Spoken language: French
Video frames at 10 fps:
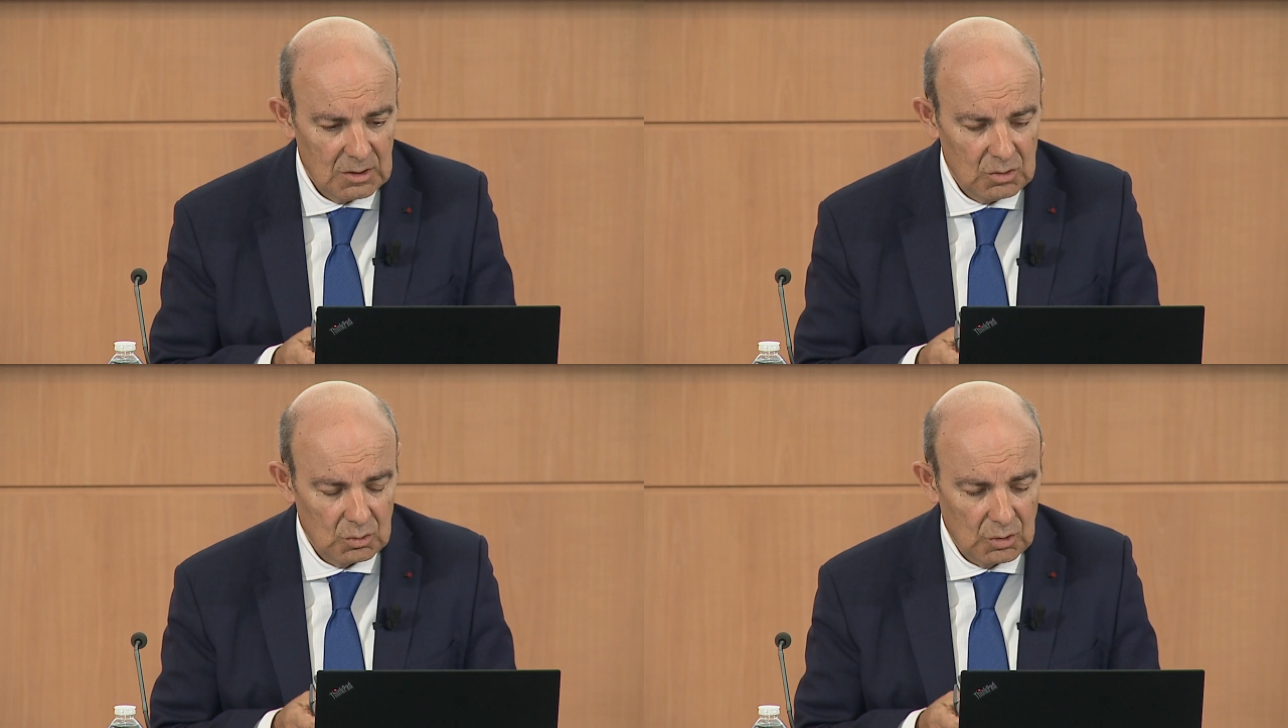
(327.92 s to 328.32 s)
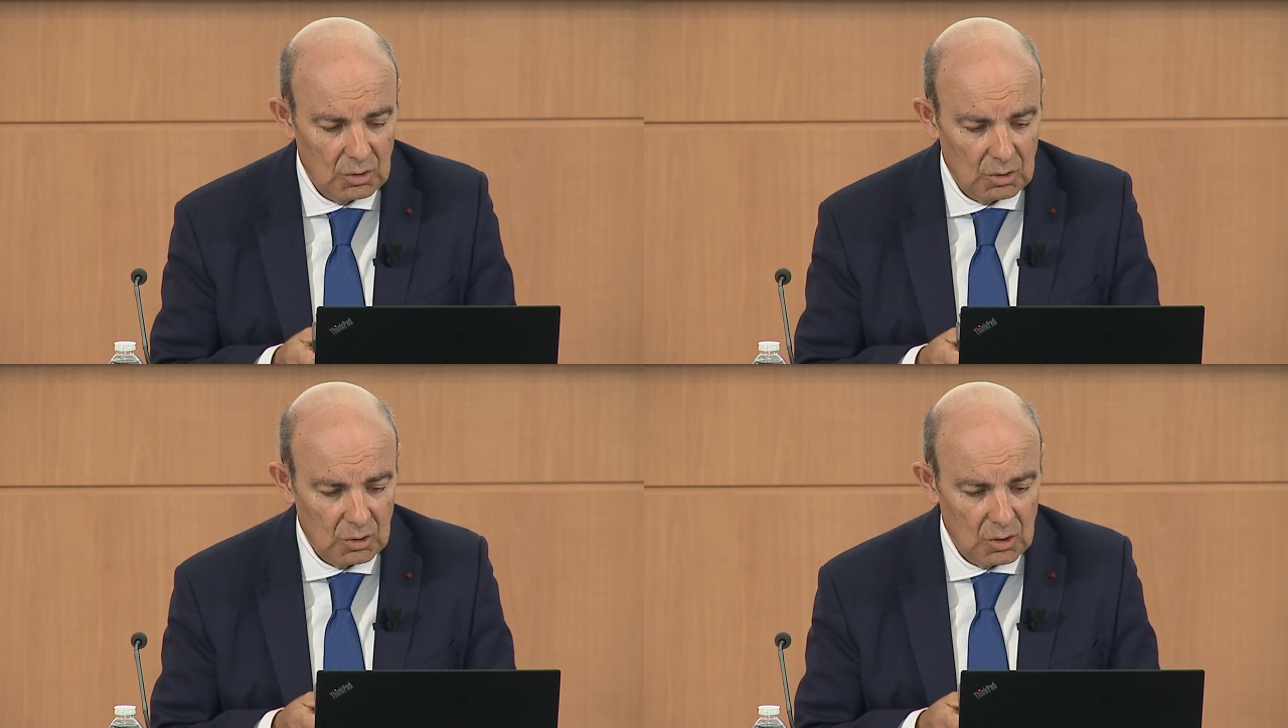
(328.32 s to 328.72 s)

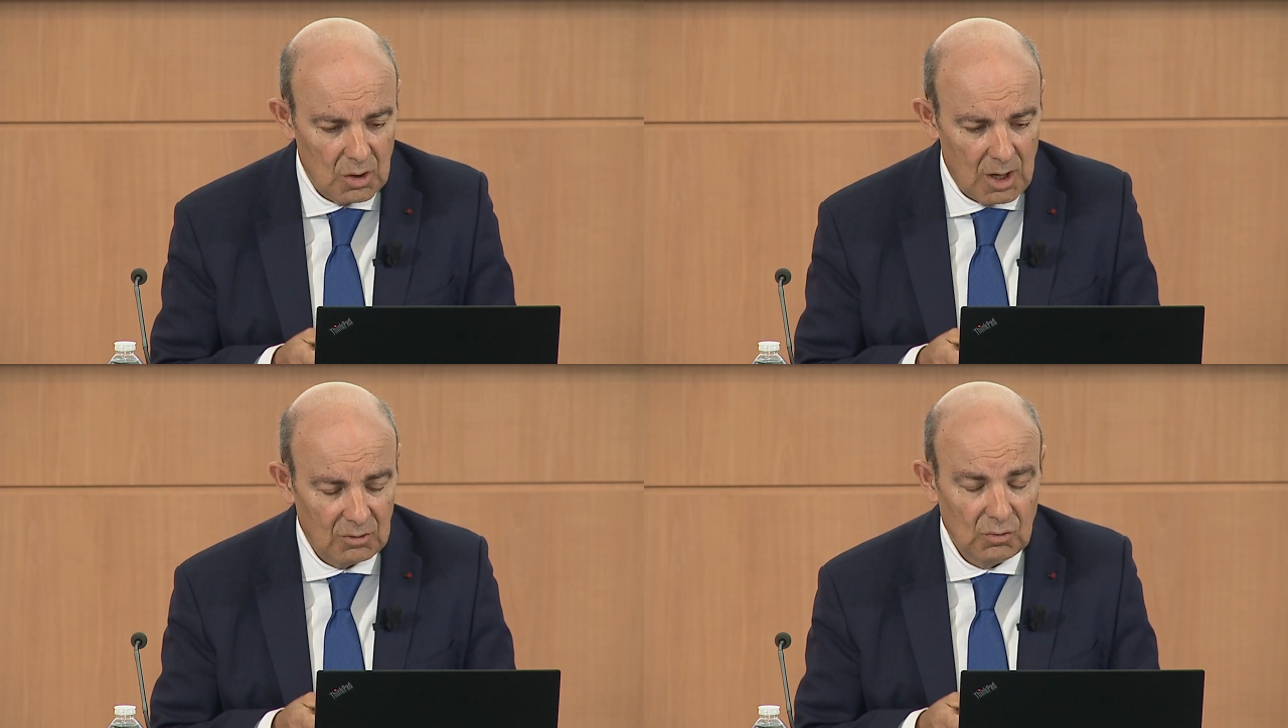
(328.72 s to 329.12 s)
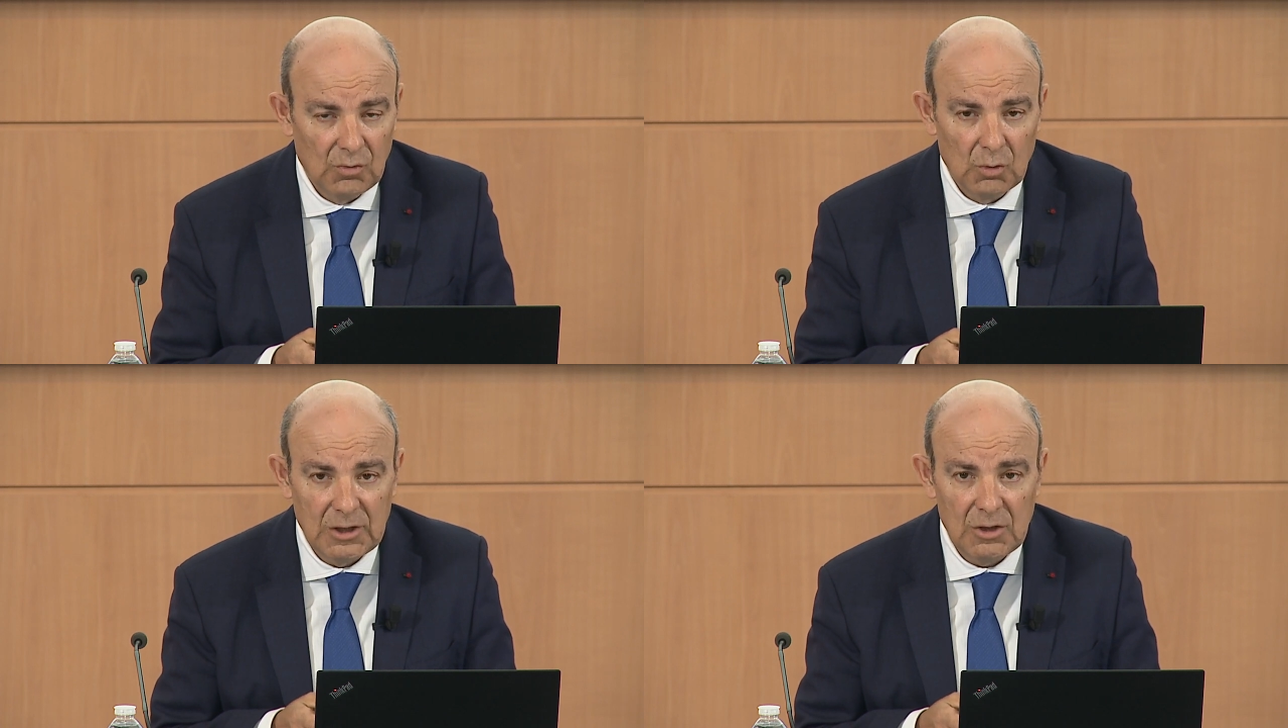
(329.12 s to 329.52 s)
Donc euh, un
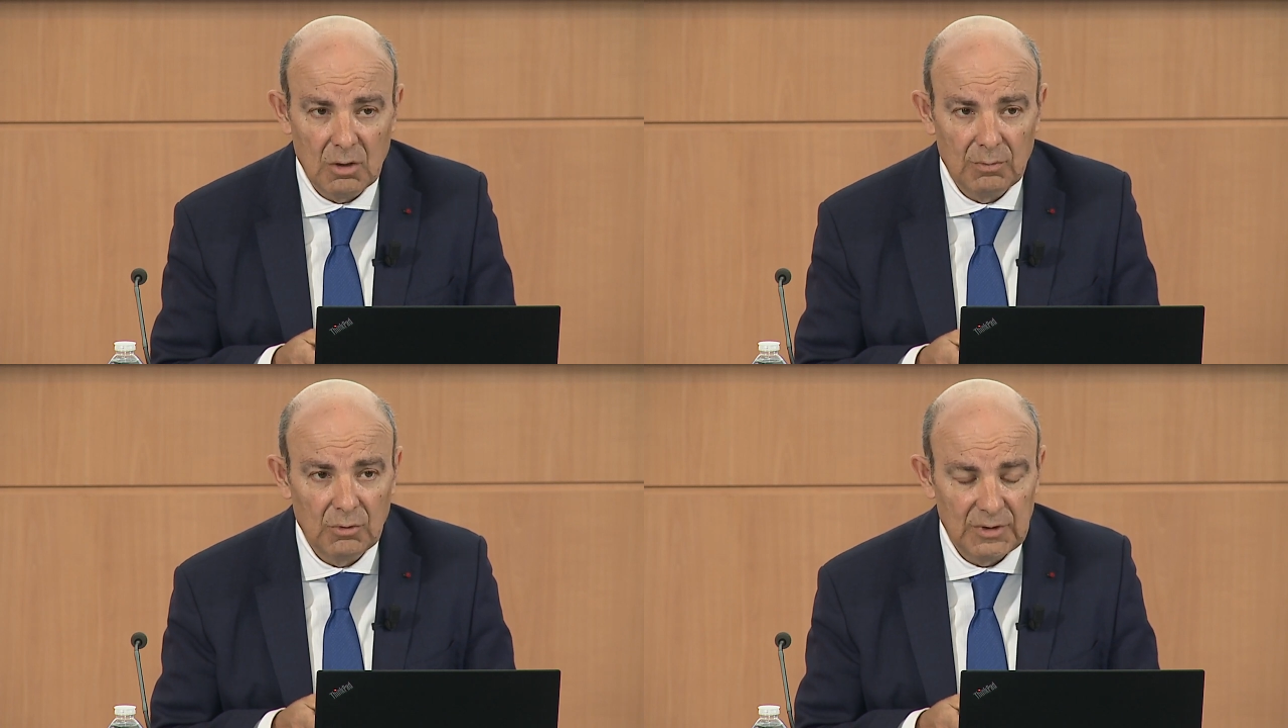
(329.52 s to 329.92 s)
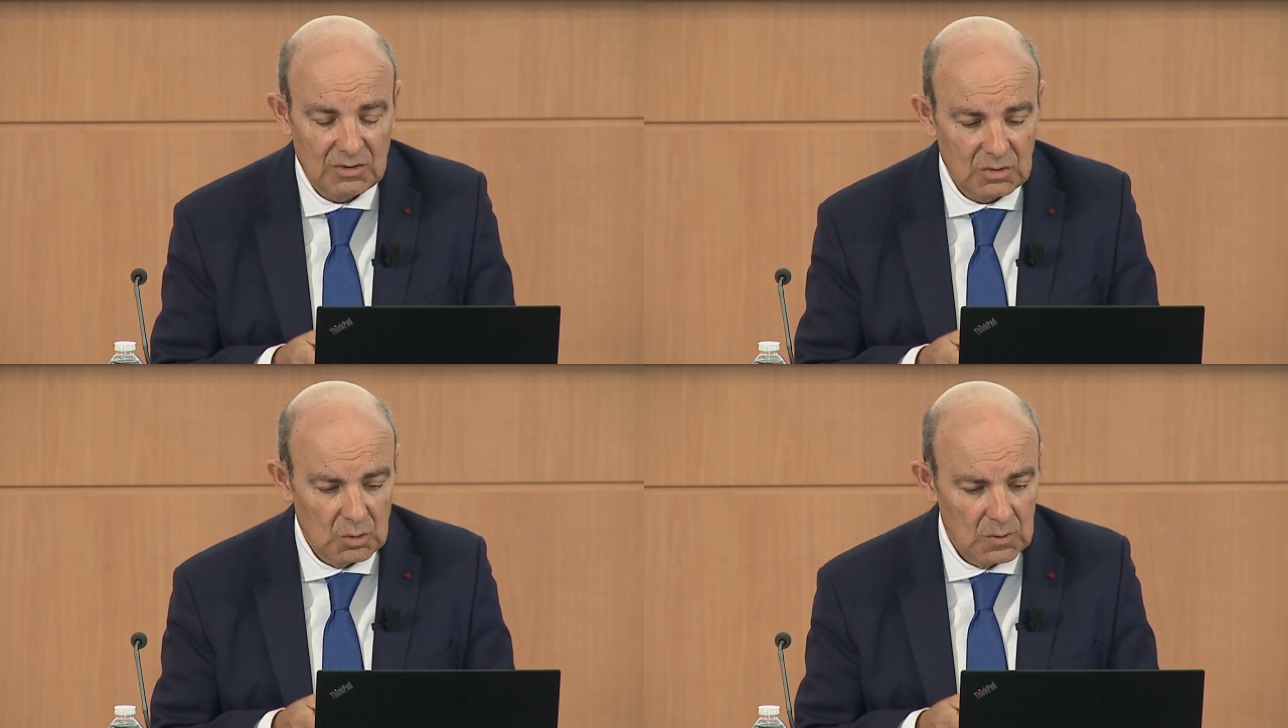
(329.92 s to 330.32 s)
nouveau client pour
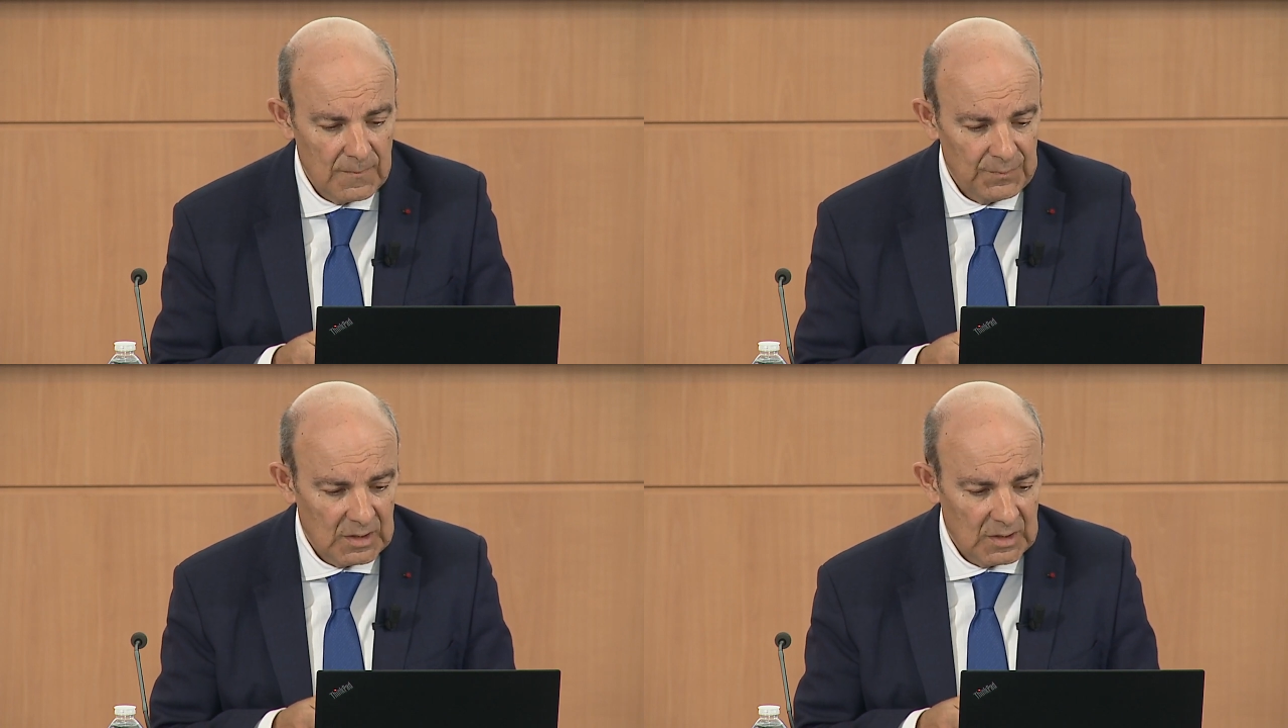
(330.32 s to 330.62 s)
Dassault